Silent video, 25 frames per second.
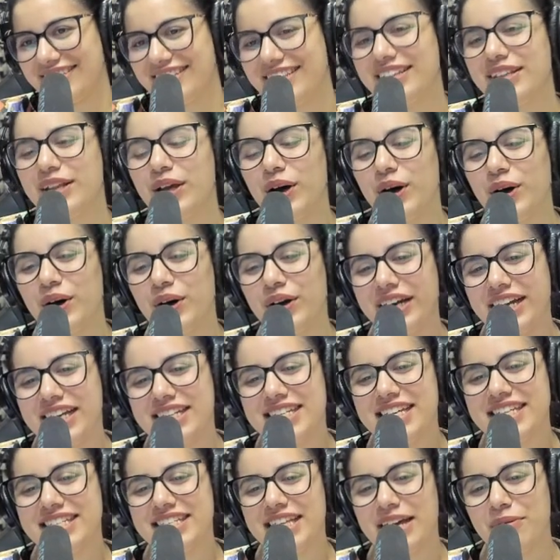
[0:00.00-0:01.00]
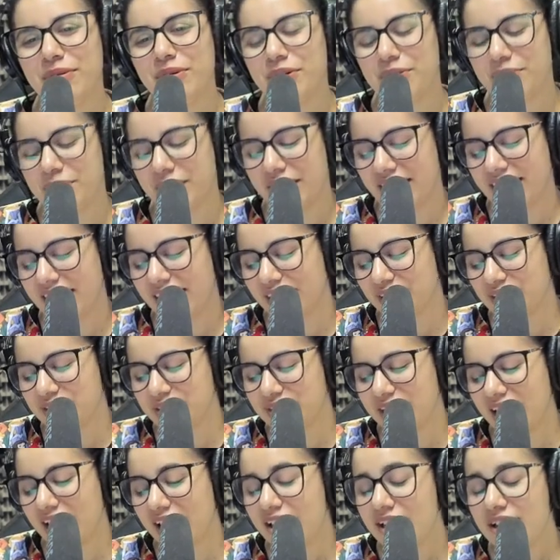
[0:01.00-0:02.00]
No, gracias a vos, María
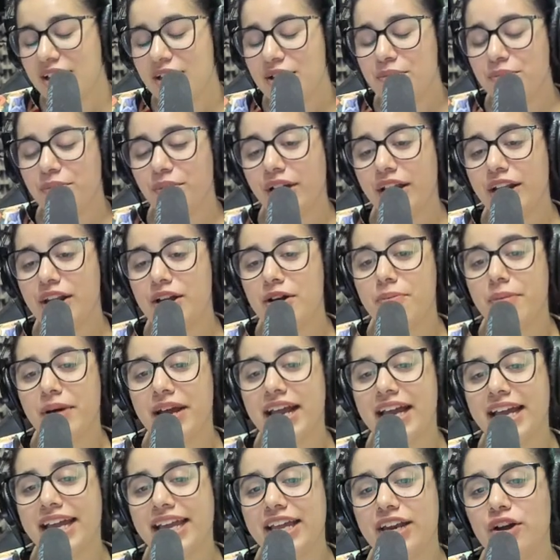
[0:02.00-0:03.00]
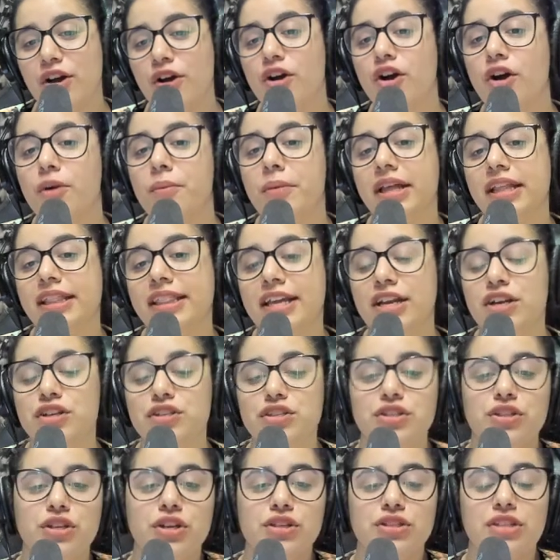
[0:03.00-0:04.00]
Rosa. Bueno, para que nos comentes,
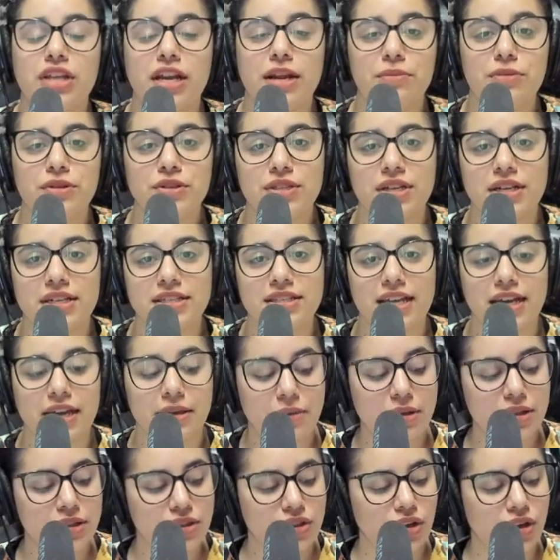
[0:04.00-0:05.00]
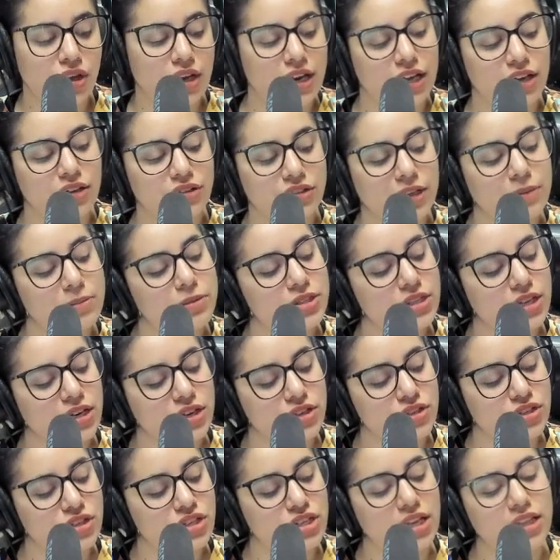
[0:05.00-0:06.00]
nosotros tenemos el segmento y le contamos a
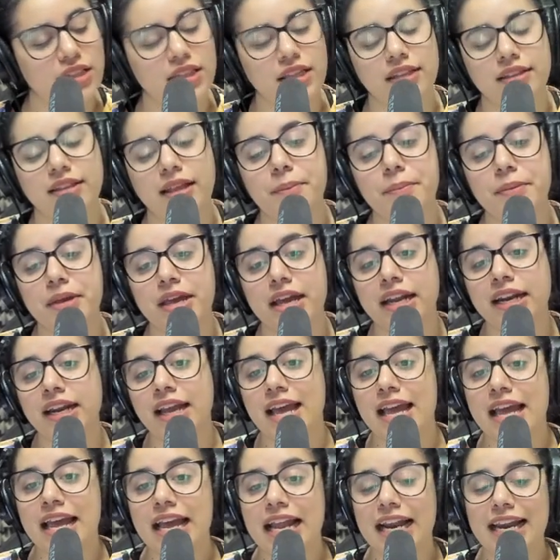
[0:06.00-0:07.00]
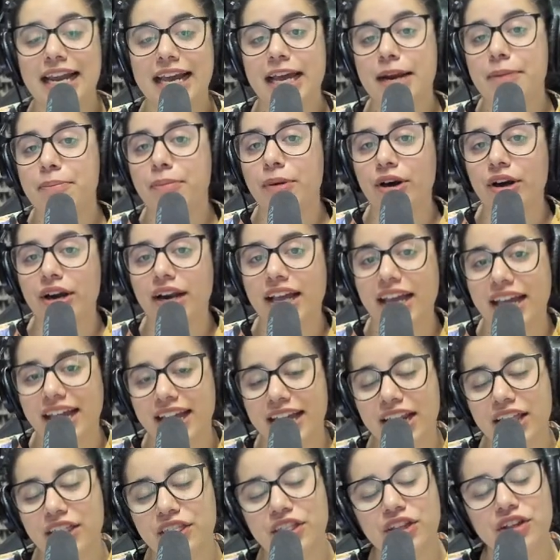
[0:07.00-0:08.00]
los oyentes también, Leer por
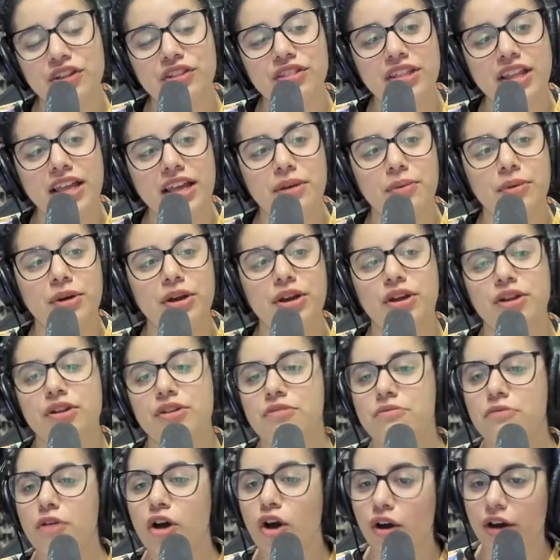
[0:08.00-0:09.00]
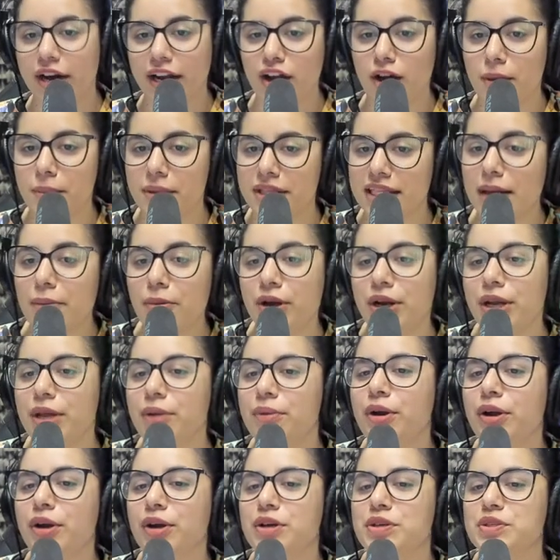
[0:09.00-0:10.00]
Leer, donde, bueno, o recomendamos
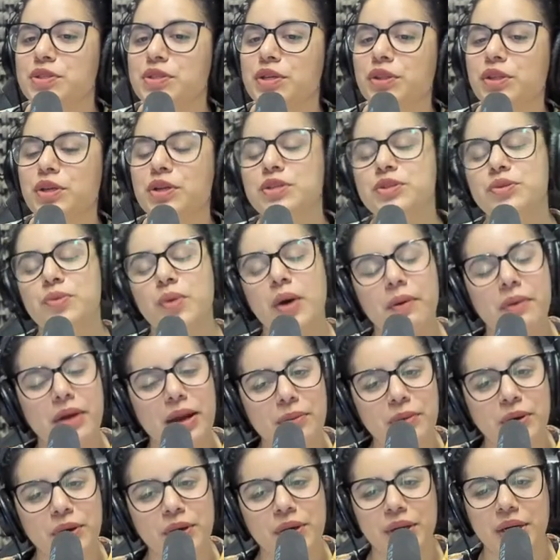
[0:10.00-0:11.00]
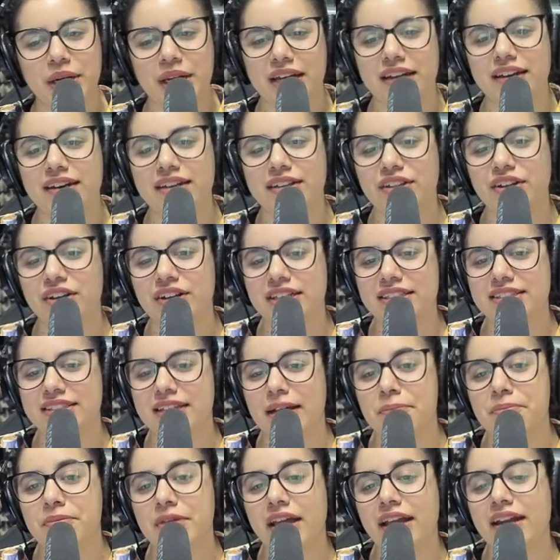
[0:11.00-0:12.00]
libros nosotros o hablamos con escritores
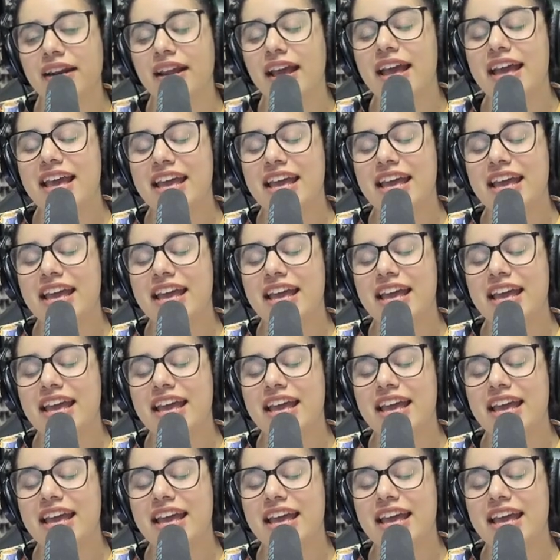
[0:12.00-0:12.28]
también.